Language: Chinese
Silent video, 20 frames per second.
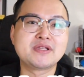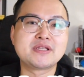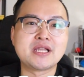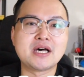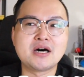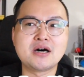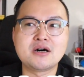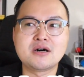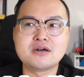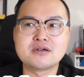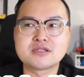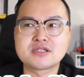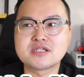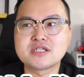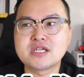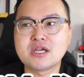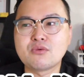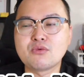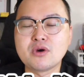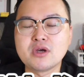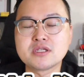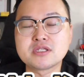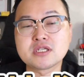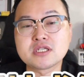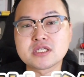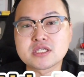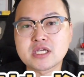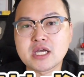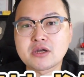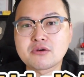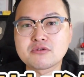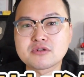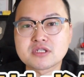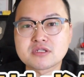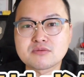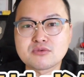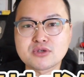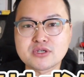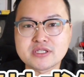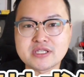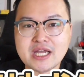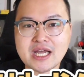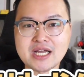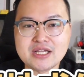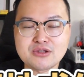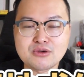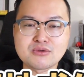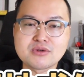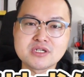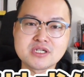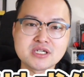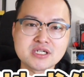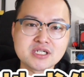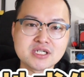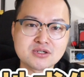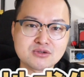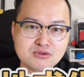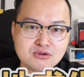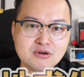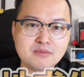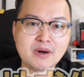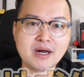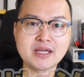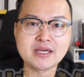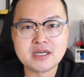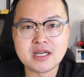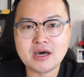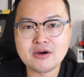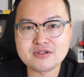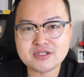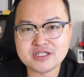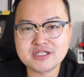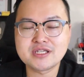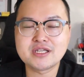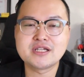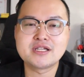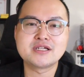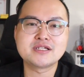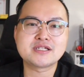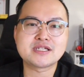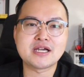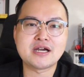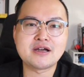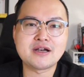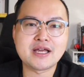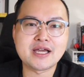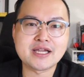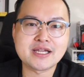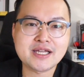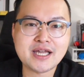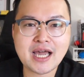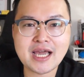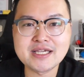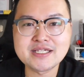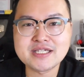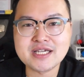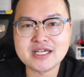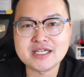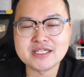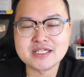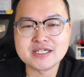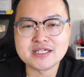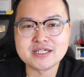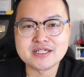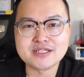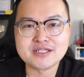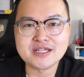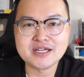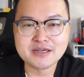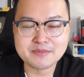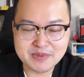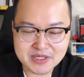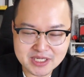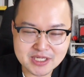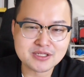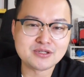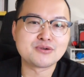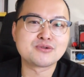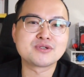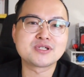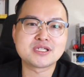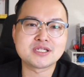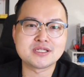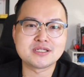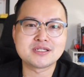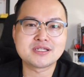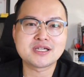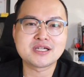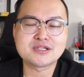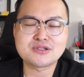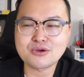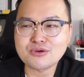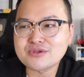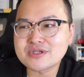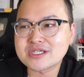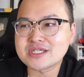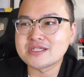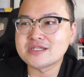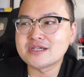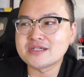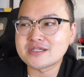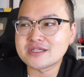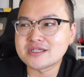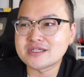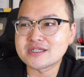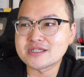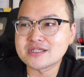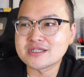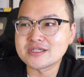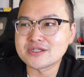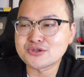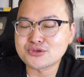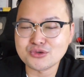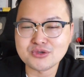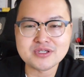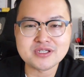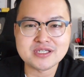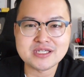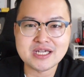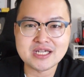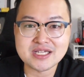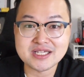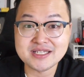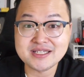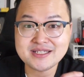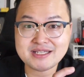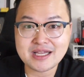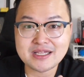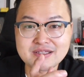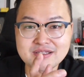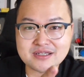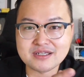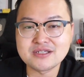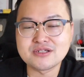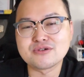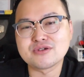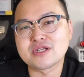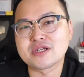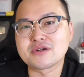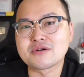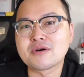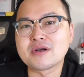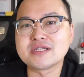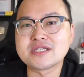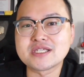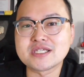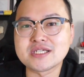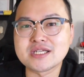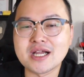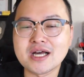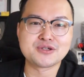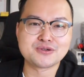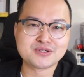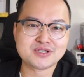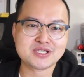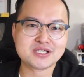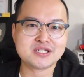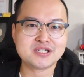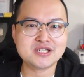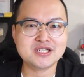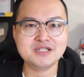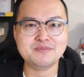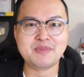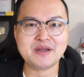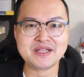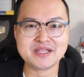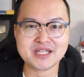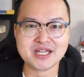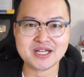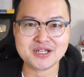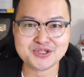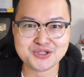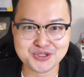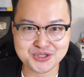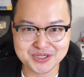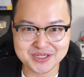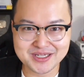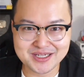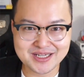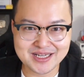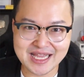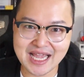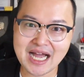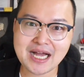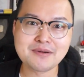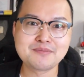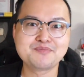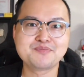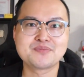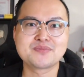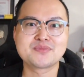然后之前我也曾经开过直播跟大家同乐乐过嘛。然后今天呢，想要来开箱一个特别的东西，这个东西呢，其实说实在跟战争有点关系了，就是日本的军粮。